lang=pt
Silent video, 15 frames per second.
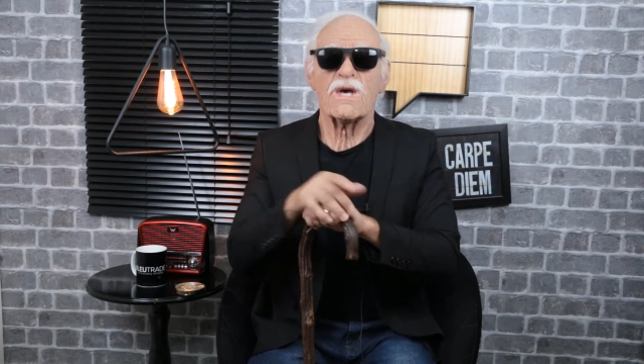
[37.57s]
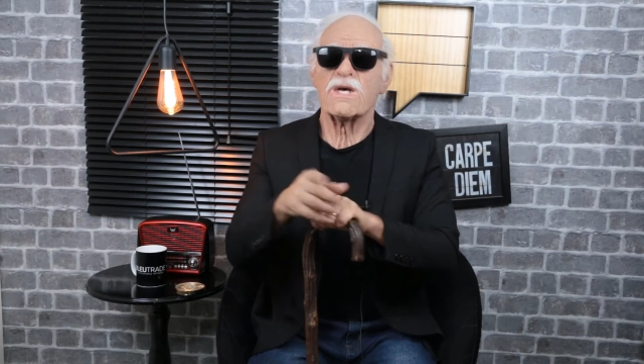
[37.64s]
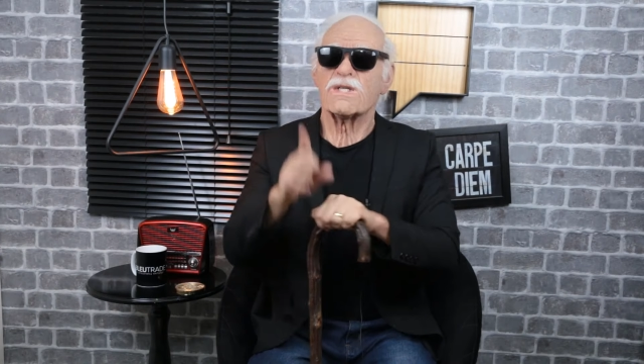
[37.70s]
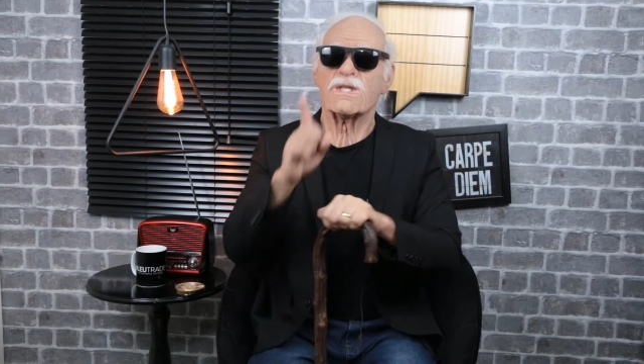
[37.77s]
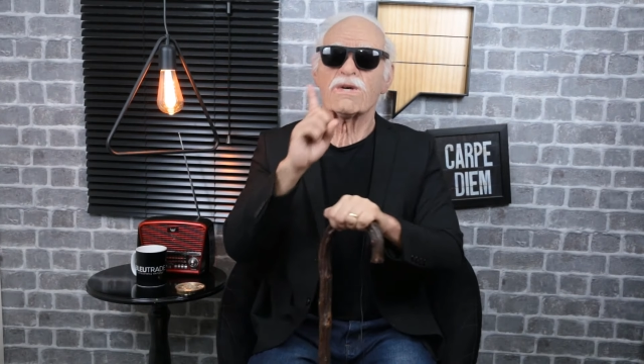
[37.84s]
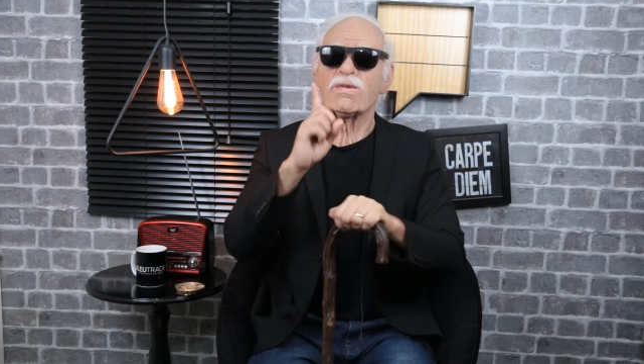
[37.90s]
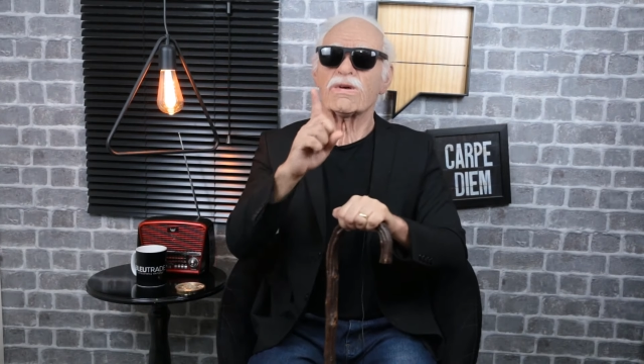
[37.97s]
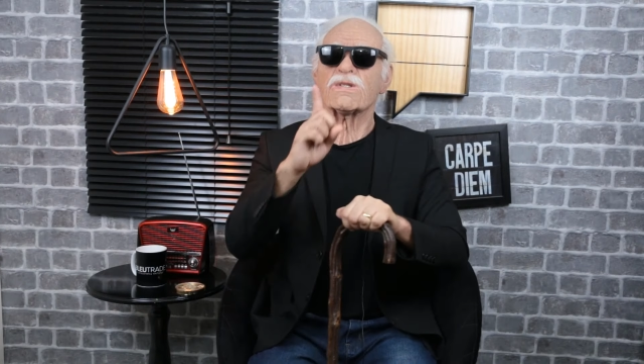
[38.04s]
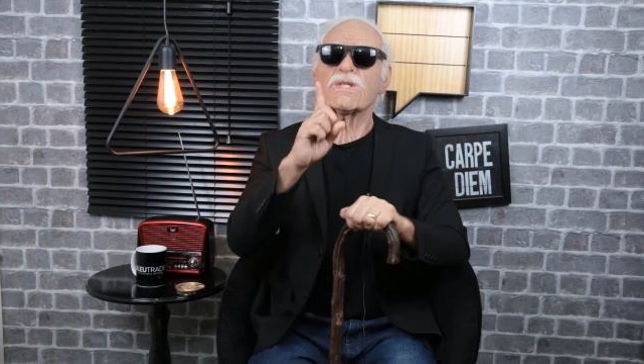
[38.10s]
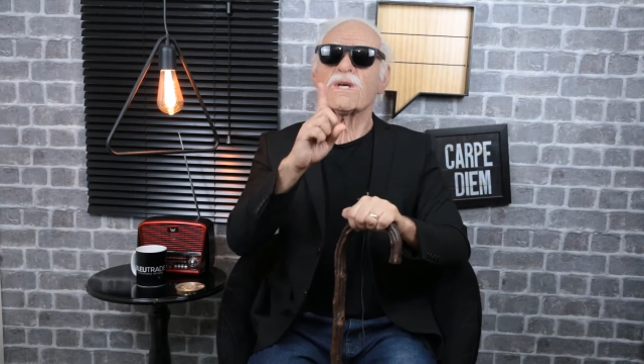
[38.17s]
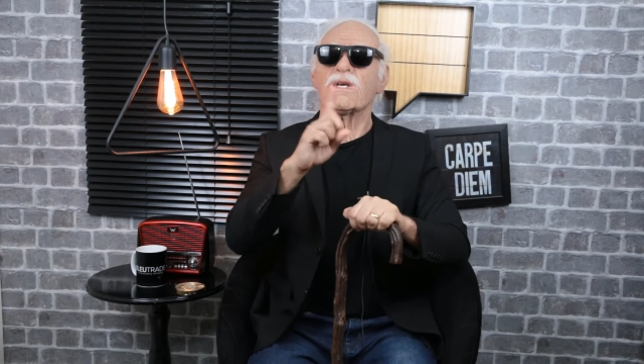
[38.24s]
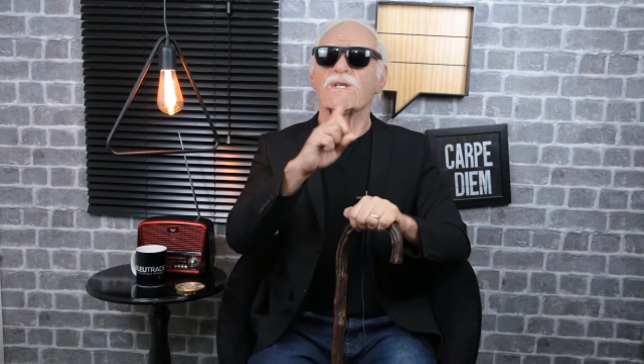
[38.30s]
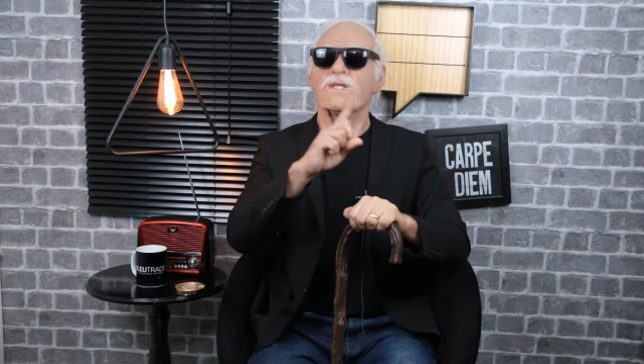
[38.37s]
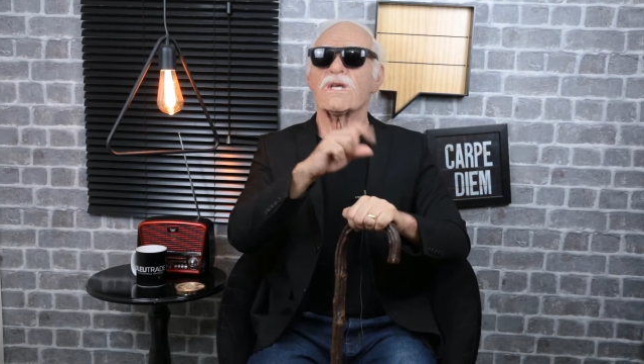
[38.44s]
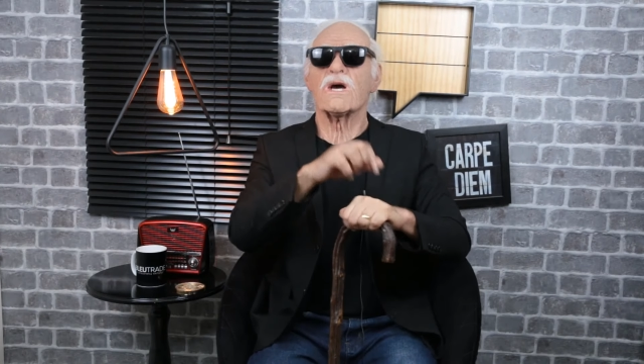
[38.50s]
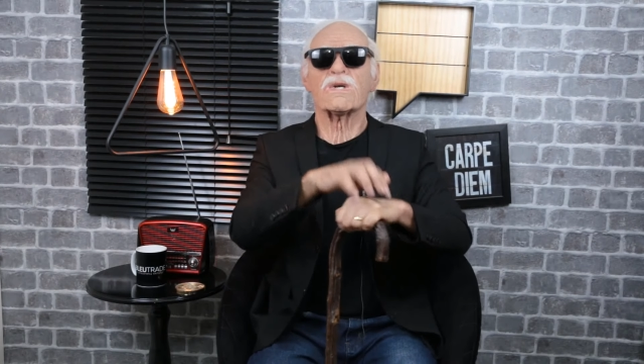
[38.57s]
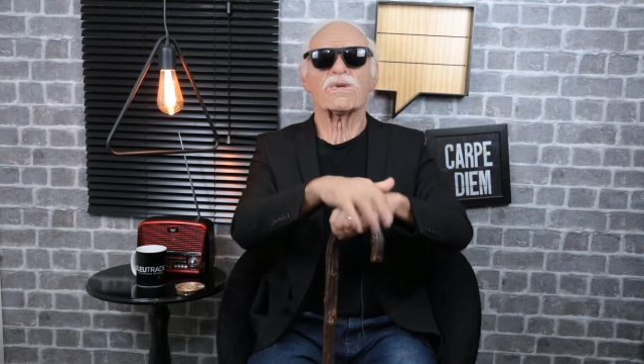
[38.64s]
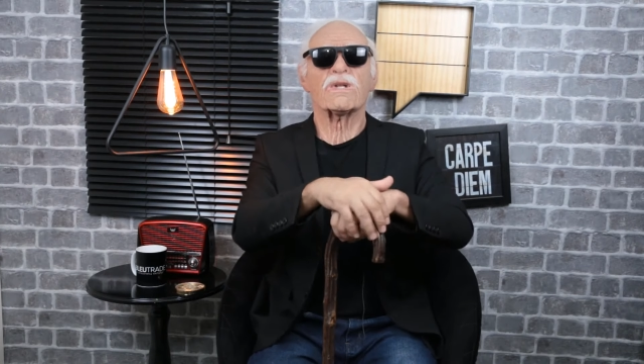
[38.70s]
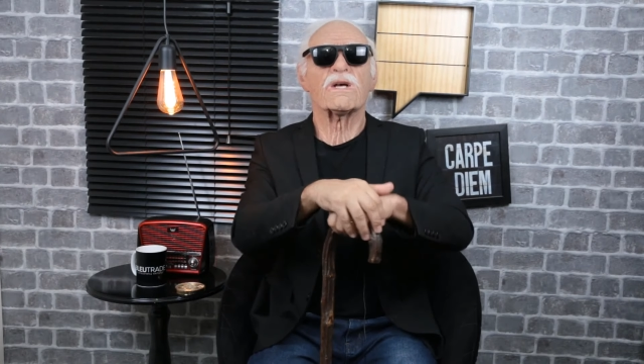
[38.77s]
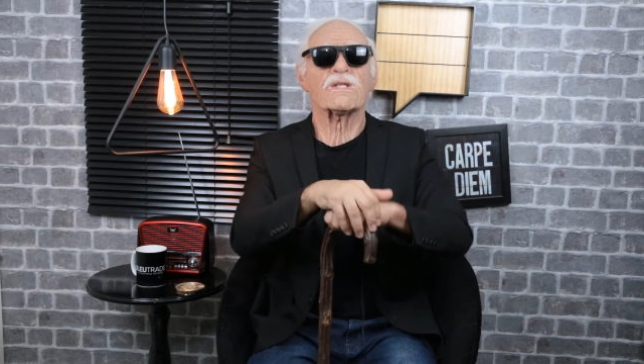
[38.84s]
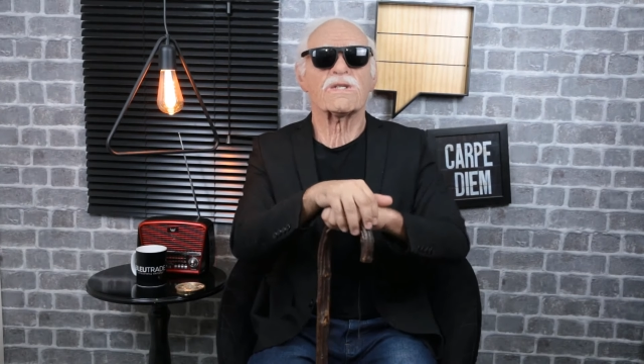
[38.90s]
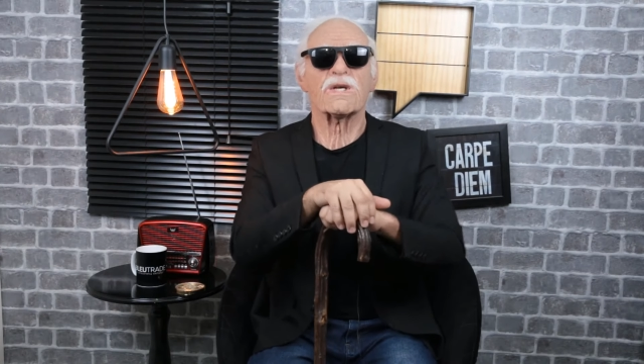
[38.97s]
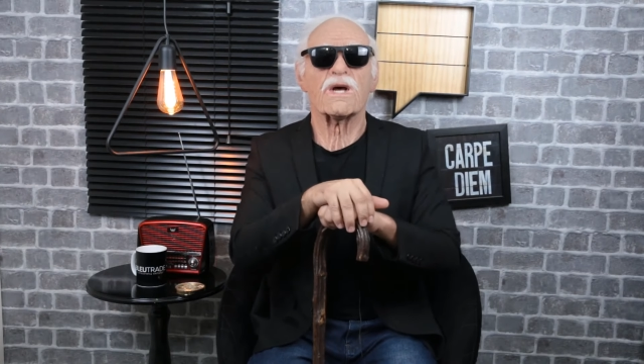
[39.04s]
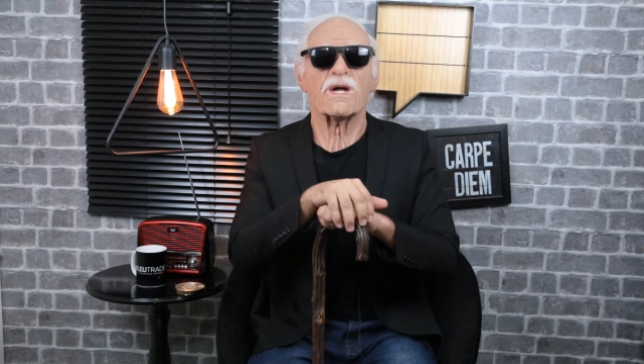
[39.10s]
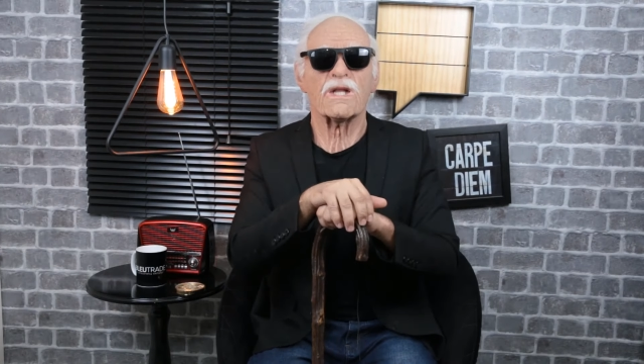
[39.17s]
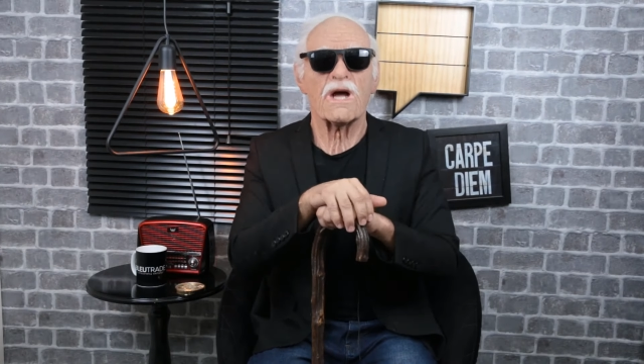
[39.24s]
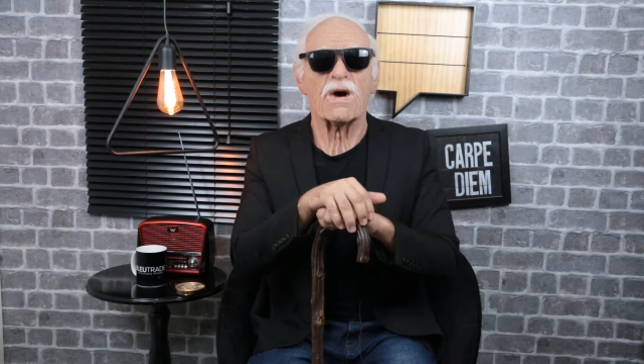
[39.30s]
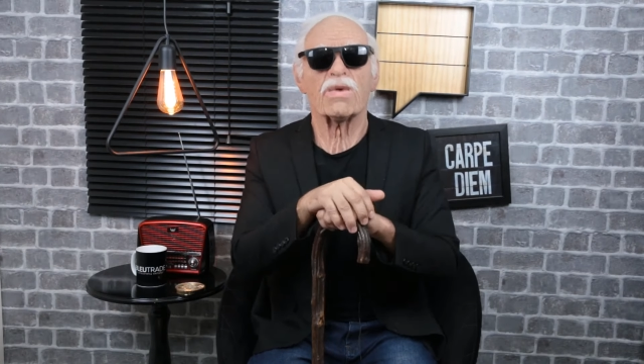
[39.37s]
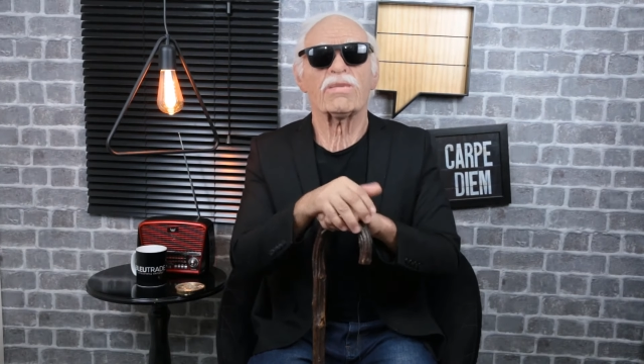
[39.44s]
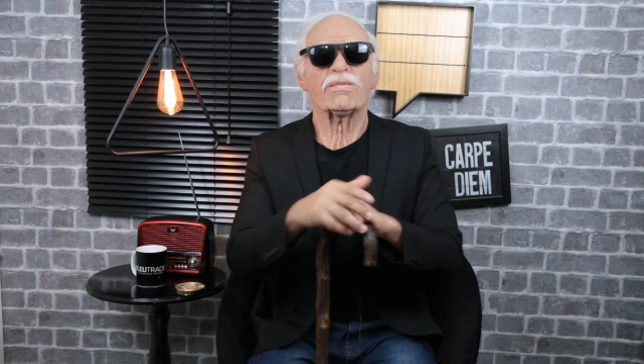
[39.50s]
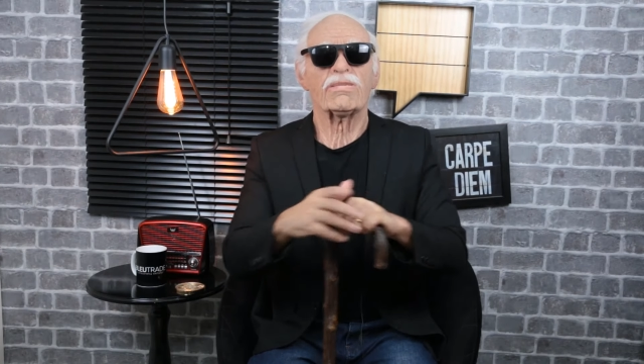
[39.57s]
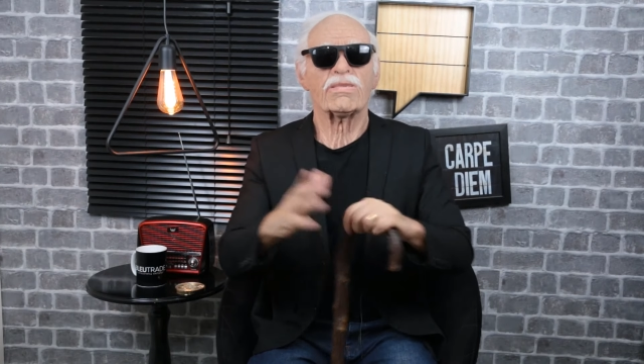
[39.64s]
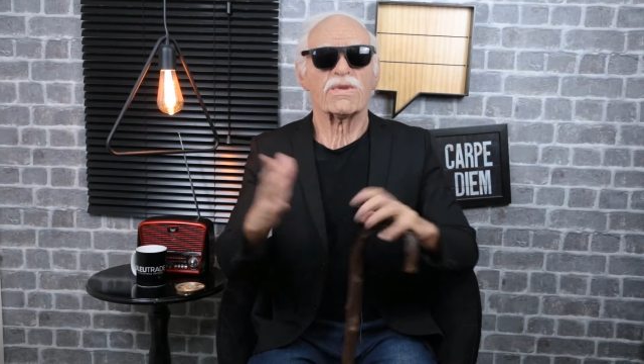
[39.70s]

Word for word: Se você quiser ajudar esse canal,